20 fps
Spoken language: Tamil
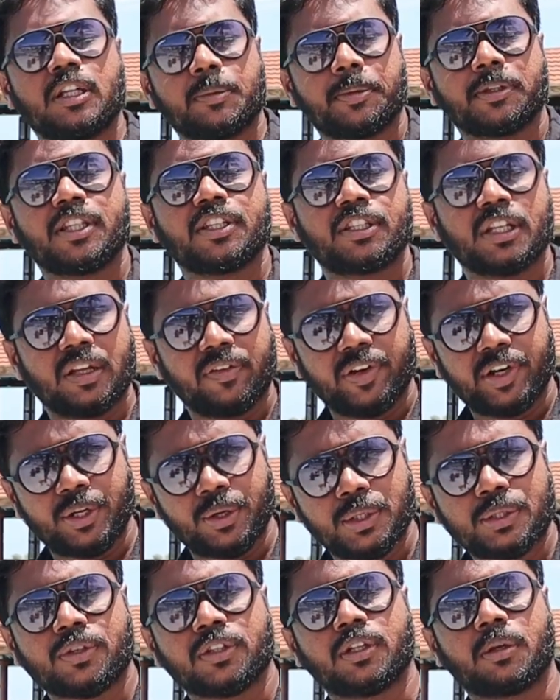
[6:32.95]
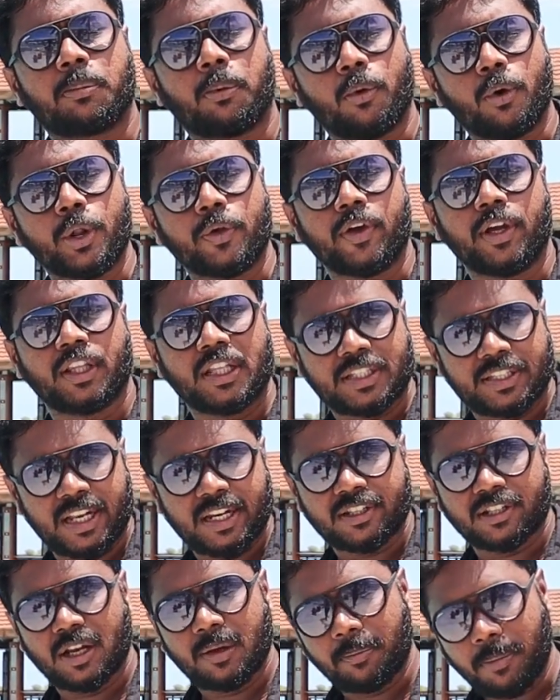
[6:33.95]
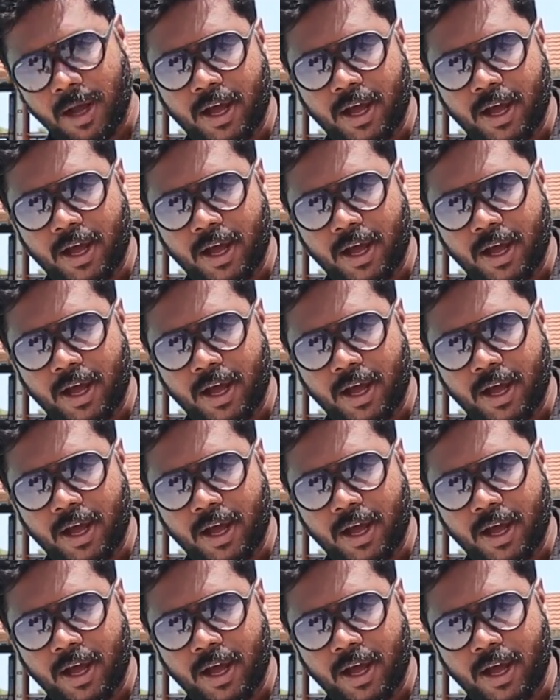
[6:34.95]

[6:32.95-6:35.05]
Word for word: இதை பற்றி சில வீடியோஸ் வந்து போடுவேன் இந்த சீரீஸில்